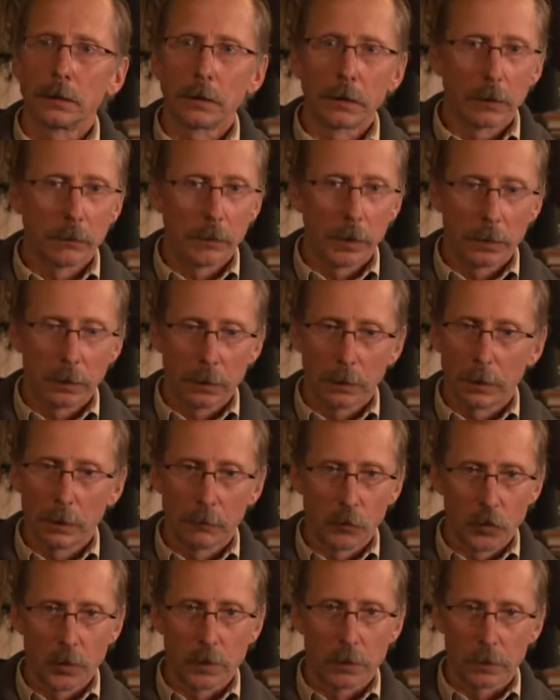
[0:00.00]
der Wald, der
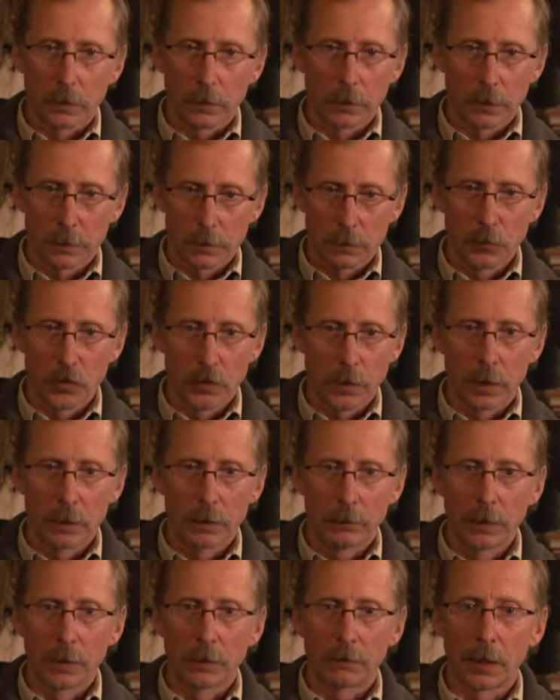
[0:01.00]
muss, das muss
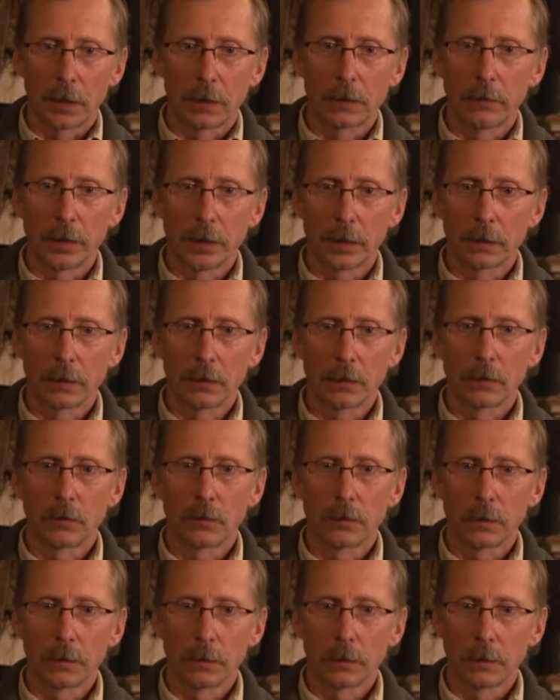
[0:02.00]
eigentlich wieder Wald werden
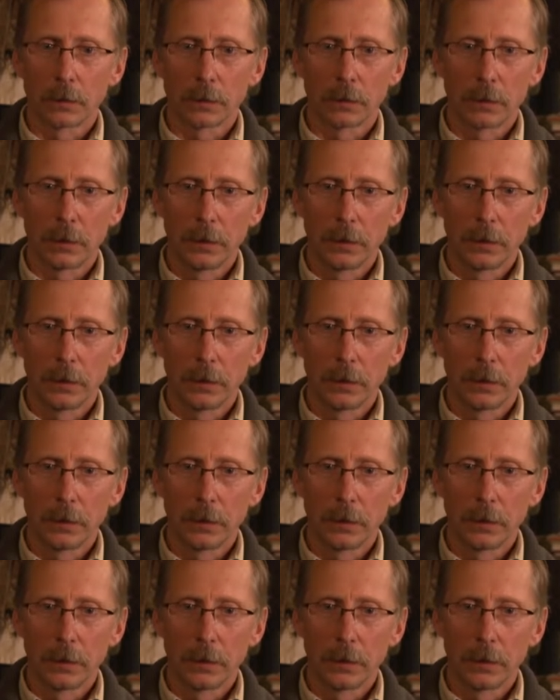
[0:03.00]
und äh,